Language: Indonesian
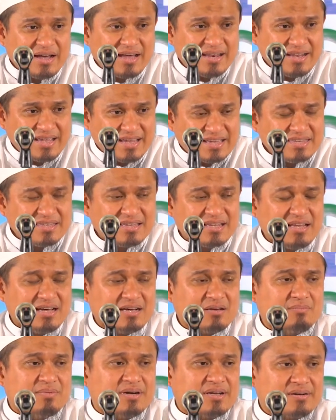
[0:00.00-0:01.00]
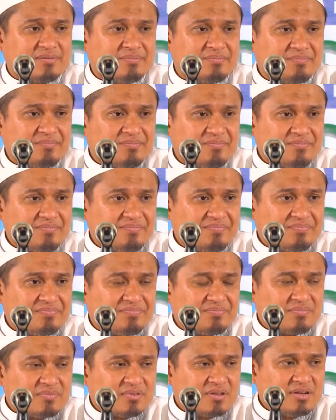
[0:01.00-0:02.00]
Al-Hajjil Akbar.
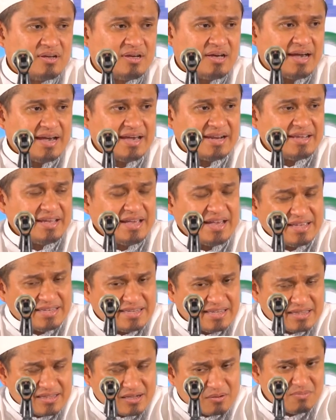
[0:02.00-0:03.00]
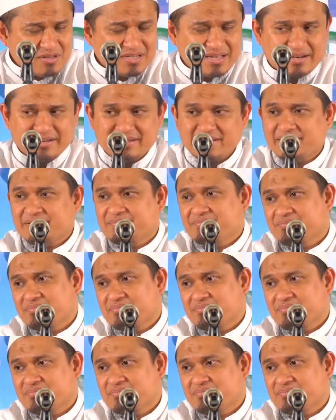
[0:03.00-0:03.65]
Hari haji terbesarnya.